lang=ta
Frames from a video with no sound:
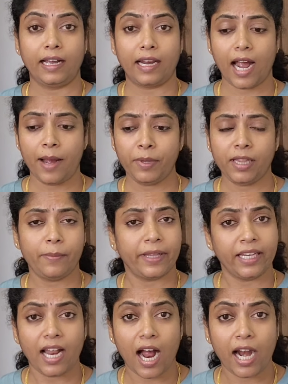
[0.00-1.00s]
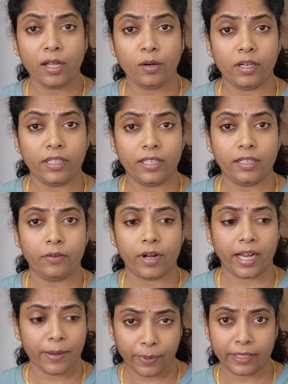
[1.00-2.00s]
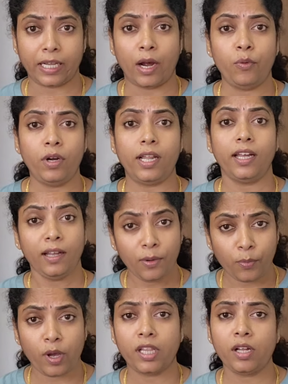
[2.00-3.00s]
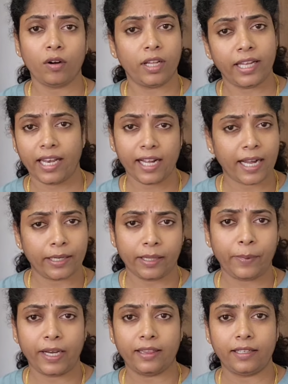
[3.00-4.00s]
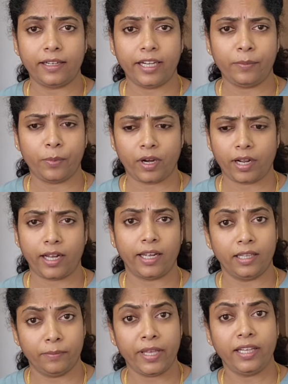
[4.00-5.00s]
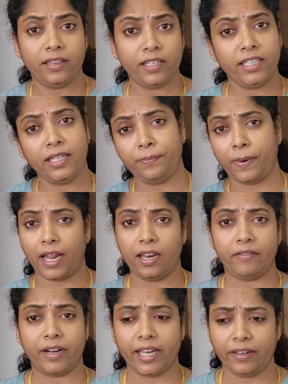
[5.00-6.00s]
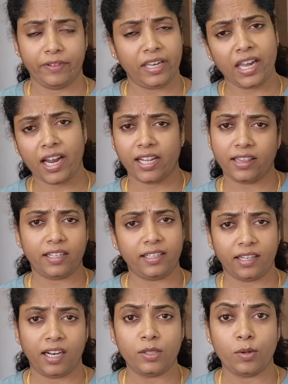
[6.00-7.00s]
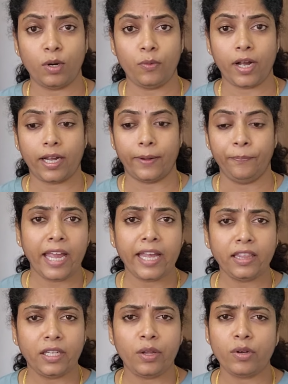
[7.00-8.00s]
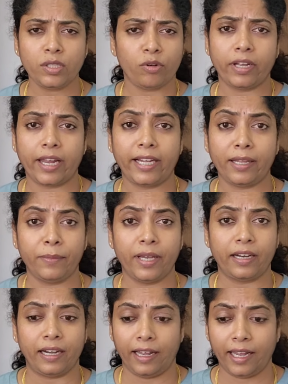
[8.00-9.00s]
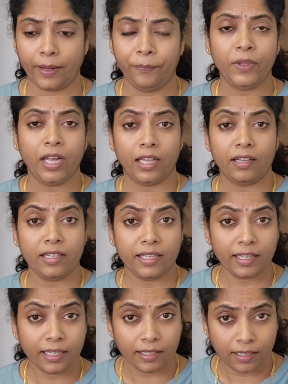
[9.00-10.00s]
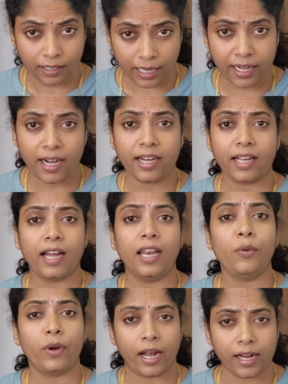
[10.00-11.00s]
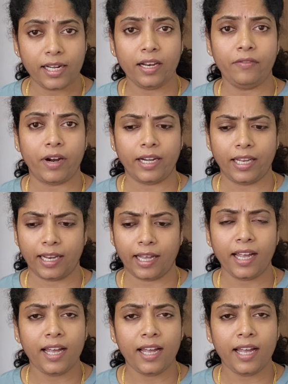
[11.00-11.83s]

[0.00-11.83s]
கிராமத்துல பாத்தீங்கன்னா ஆடு கோழி திருடுவாங்க இப்ப டவுன்ல பிறந்த குழந்தையெல்லாம் கட்டப்பையில திருட்டிட்டு போறாங்க இது மாதிரி திருட்டு பல வகை விஞ்ஞான திருட்டு எல்லாம் சொல்லுவாங்க நேத்து நியூஸ் ஒண்ணு கேட்டேன் பாருங்களேன் அதாவது கர்நாடகால ஒரு அங்கன்வாடியில